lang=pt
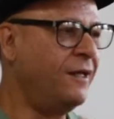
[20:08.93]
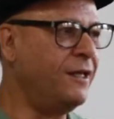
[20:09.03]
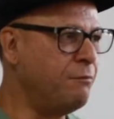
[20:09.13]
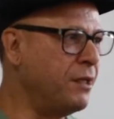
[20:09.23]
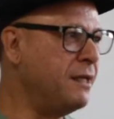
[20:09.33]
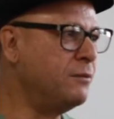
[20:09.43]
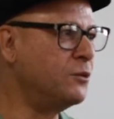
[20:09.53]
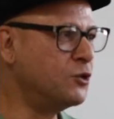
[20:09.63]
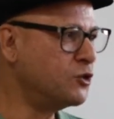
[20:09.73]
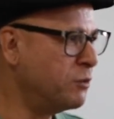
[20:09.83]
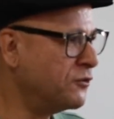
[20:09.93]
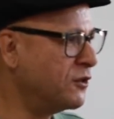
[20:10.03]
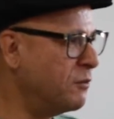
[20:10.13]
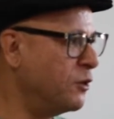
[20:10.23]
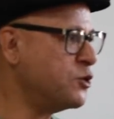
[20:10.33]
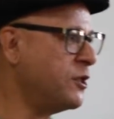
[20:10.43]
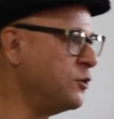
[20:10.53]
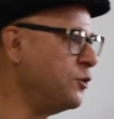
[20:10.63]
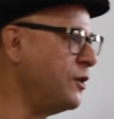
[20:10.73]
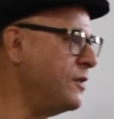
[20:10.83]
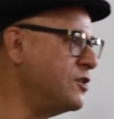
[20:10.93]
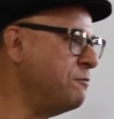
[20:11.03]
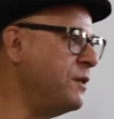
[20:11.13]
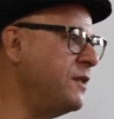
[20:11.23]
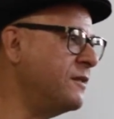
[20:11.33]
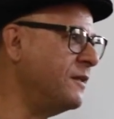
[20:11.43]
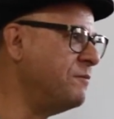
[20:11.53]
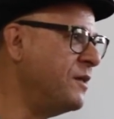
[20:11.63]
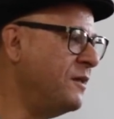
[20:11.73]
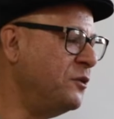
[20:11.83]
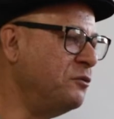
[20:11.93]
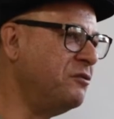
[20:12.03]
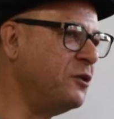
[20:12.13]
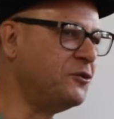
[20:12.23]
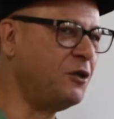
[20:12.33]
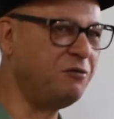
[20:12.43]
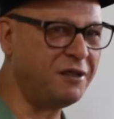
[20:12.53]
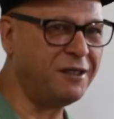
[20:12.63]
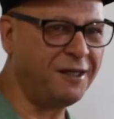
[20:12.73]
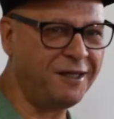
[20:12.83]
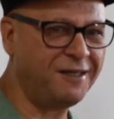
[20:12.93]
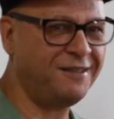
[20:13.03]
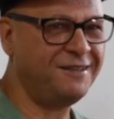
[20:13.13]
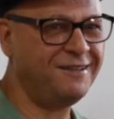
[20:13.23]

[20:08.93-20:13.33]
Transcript: Lembremos-nos, meus irmãos, que a doutrina espírita não veio salvar ninguém.